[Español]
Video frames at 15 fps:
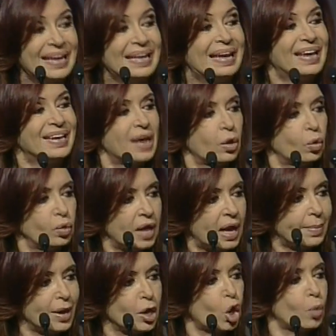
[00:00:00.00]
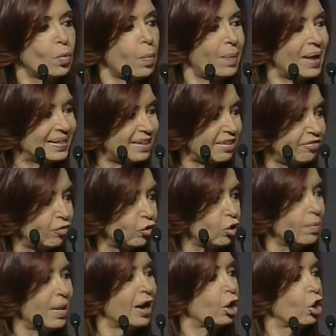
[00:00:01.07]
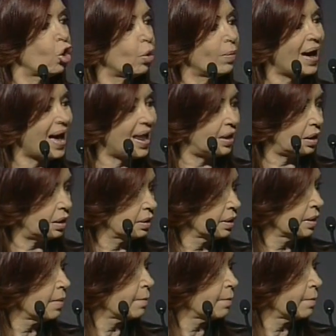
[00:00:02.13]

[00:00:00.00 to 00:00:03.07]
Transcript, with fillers: y la inauguraban como plataforma global